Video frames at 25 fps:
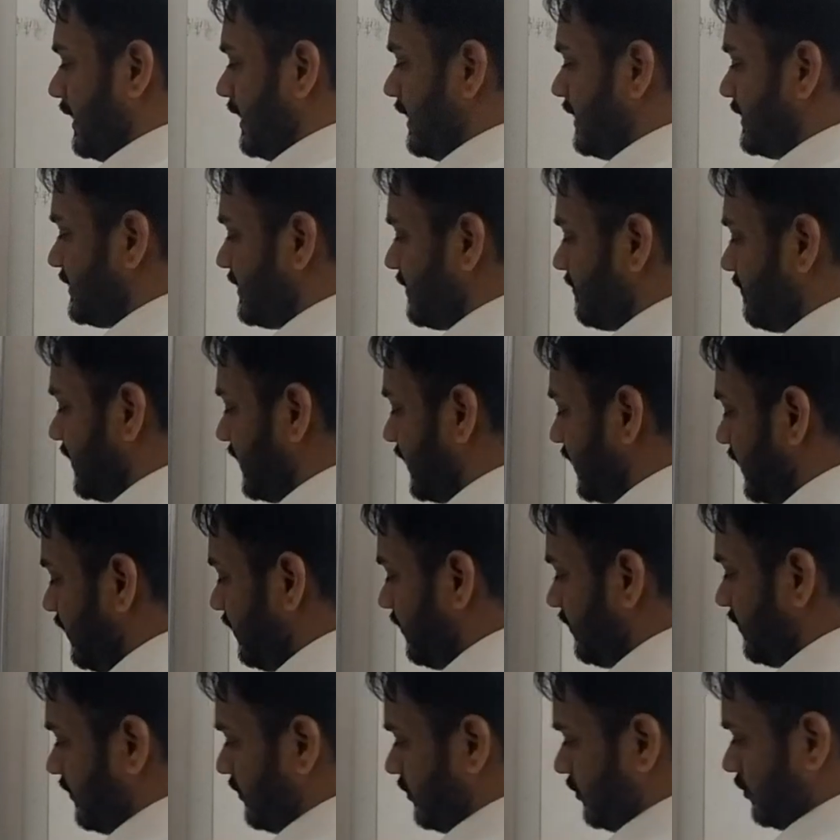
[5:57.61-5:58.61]
एल्सियम
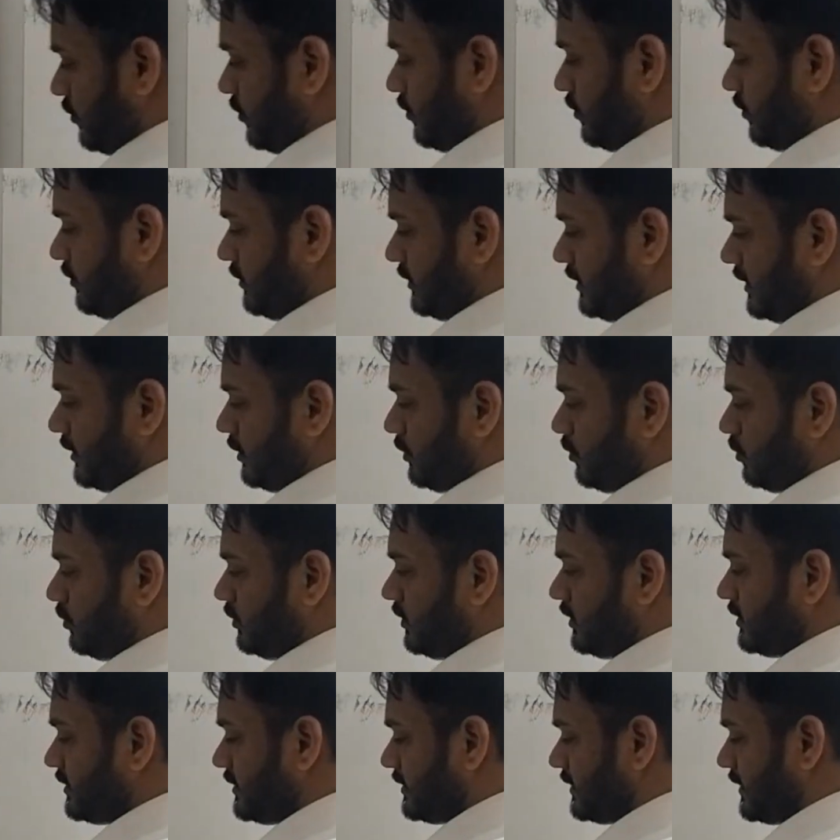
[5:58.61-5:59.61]
लेंगे तो ये टू
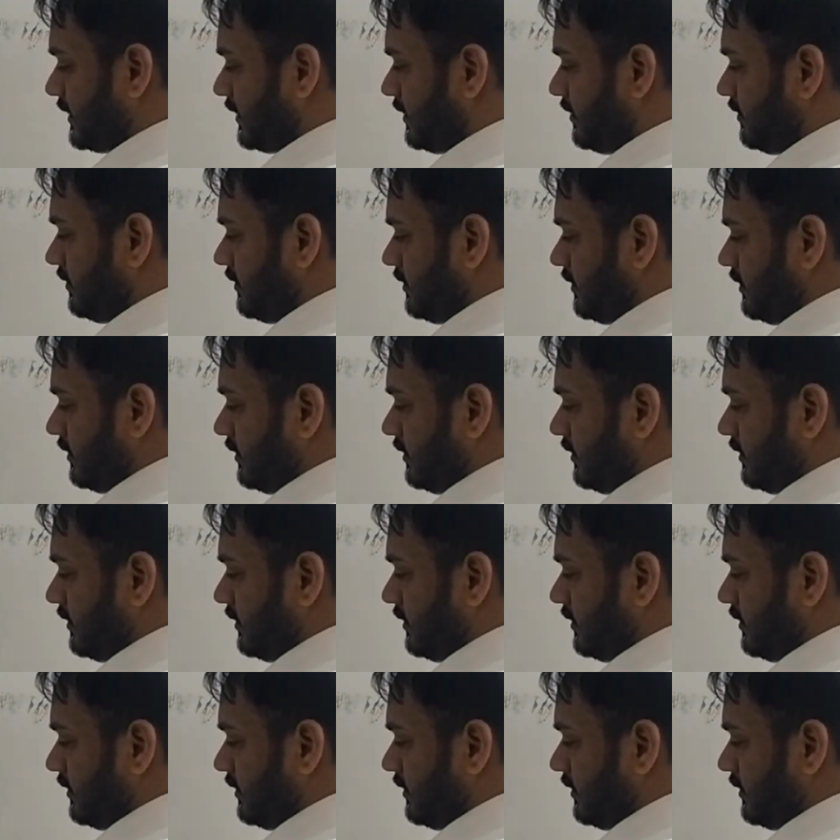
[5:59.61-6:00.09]
उधर चल जाएगा